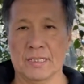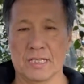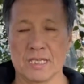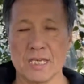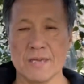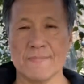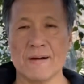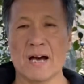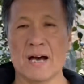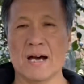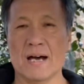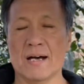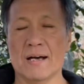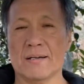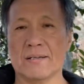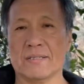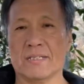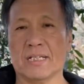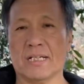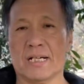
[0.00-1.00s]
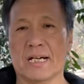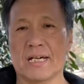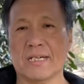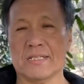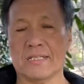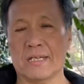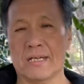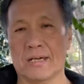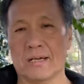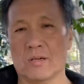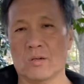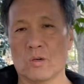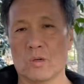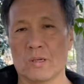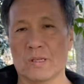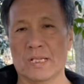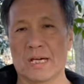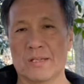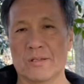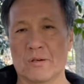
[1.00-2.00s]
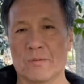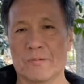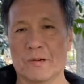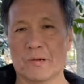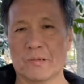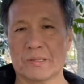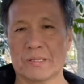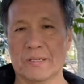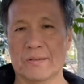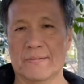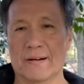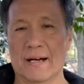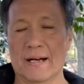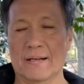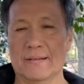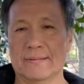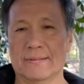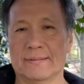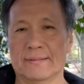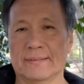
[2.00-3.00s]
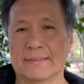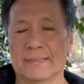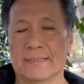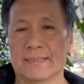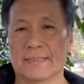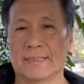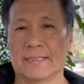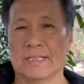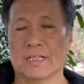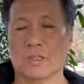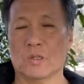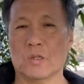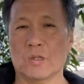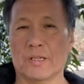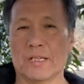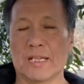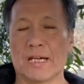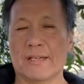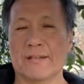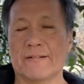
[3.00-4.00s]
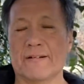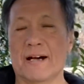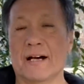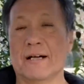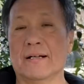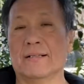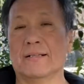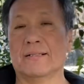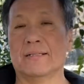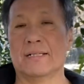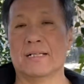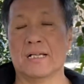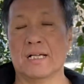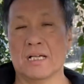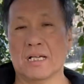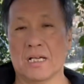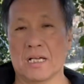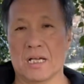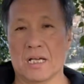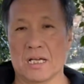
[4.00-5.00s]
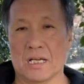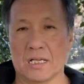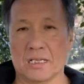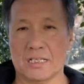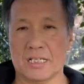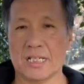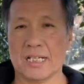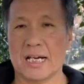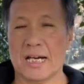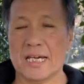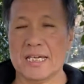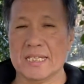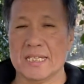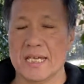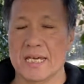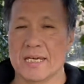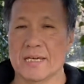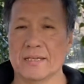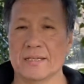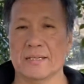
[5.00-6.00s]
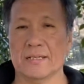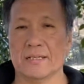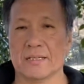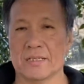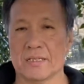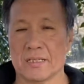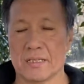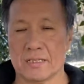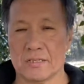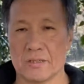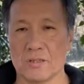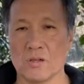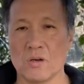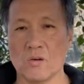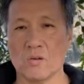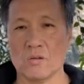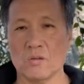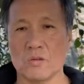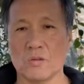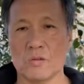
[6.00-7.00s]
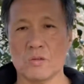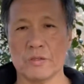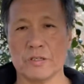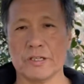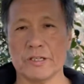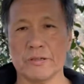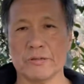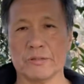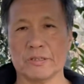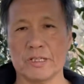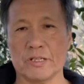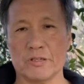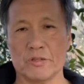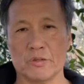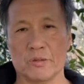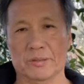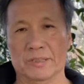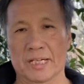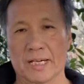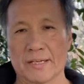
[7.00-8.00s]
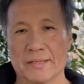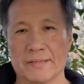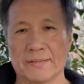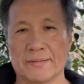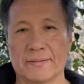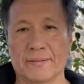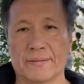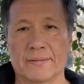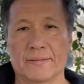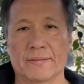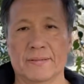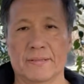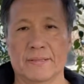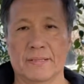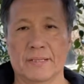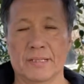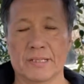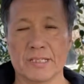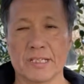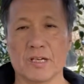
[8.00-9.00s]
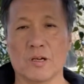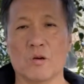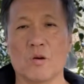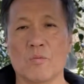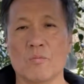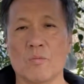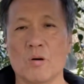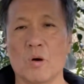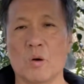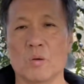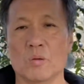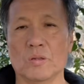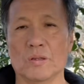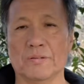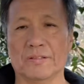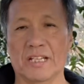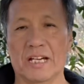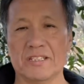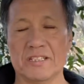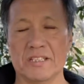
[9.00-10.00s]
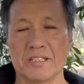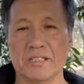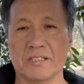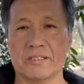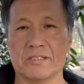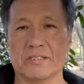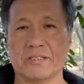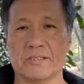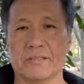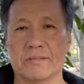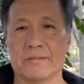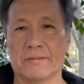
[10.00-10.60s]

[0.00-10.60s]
今世界でコロナの病気はコロナは世界ですごく広っている状態日本も同じです